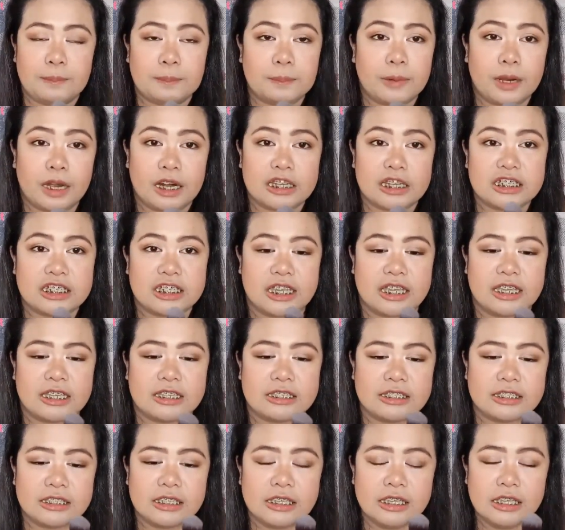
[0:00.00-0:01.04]
brushes.
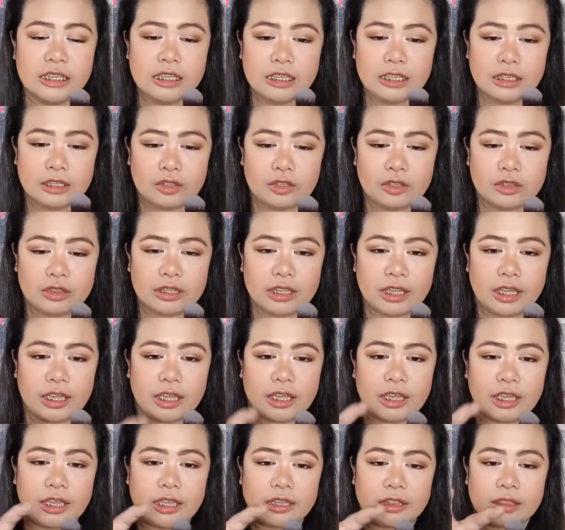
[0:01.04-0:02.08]
You'll
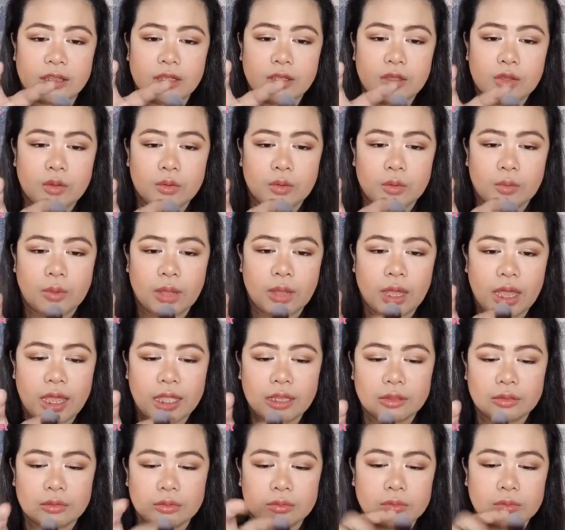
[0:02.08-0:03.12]
get
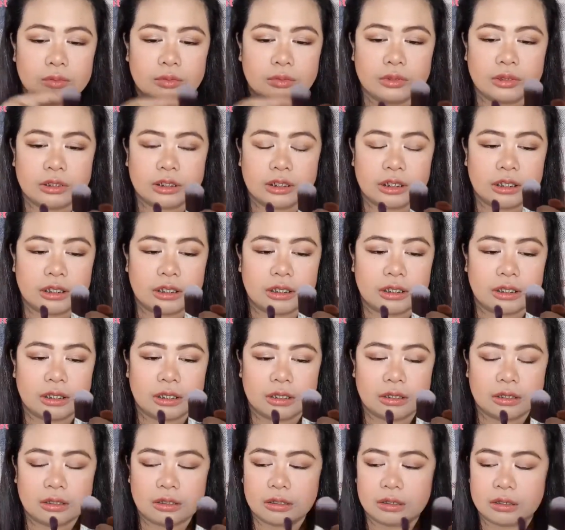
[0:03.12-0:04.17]
1, 2,
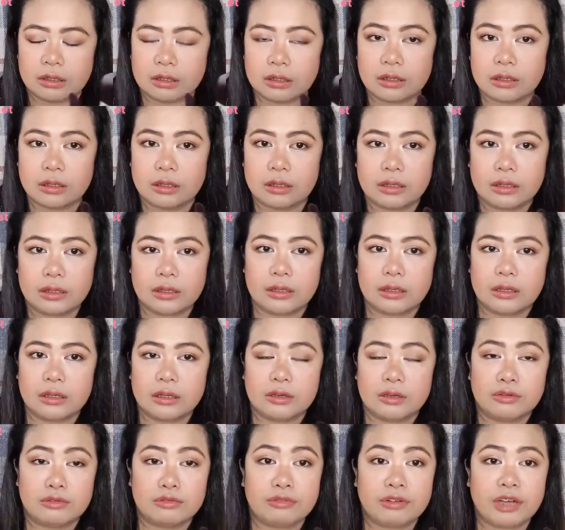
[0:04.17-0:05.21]
3,
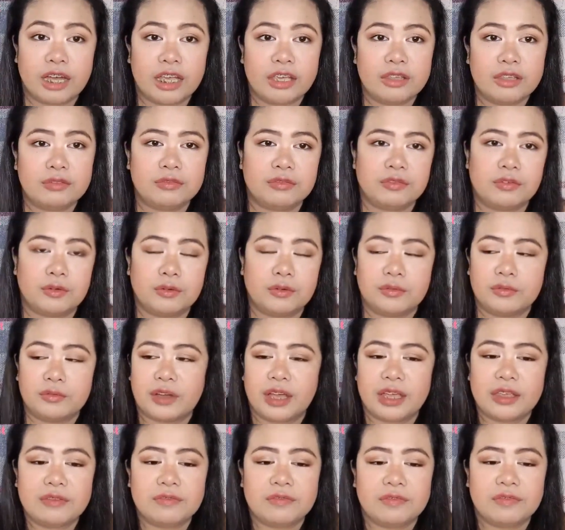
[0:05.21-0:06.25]
5,
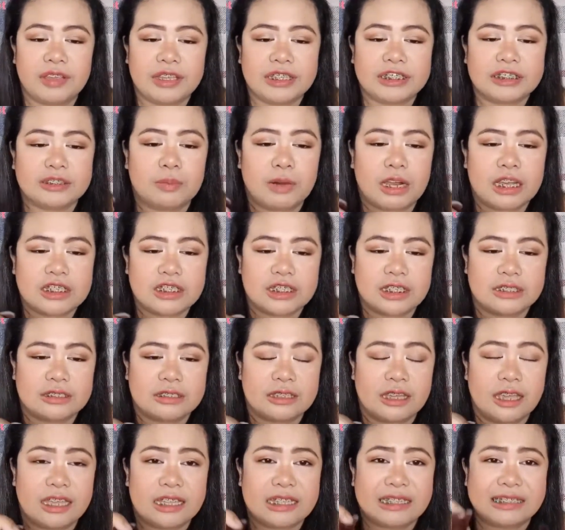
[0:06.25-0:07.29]
5 face brushes
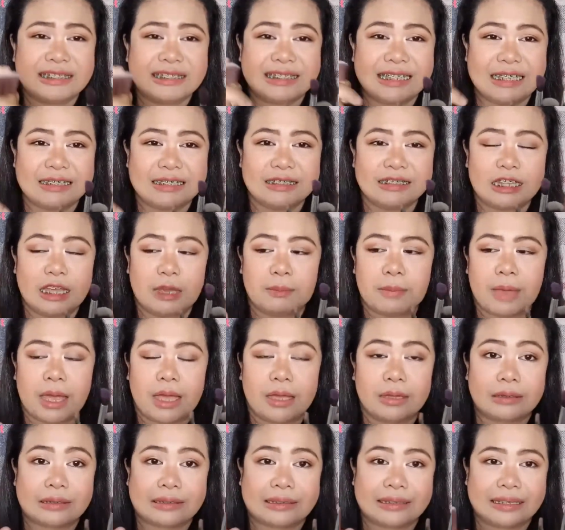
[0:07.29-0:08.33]
and 6 na
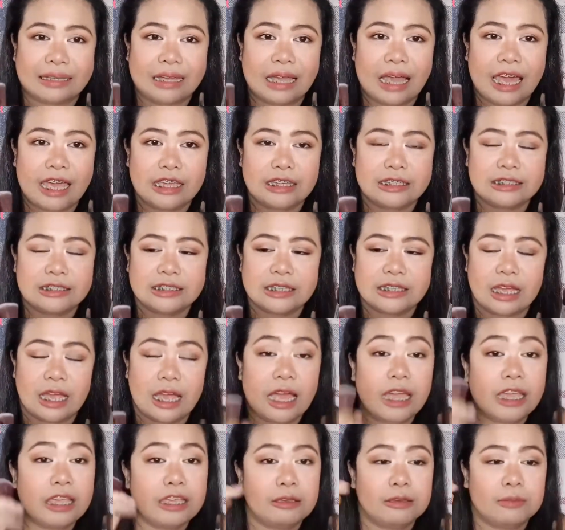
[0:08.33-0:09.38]
pang eye,
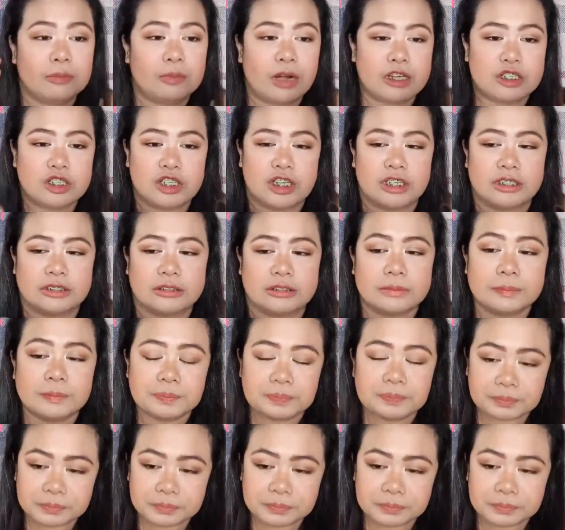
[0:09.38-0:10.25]
eye brushes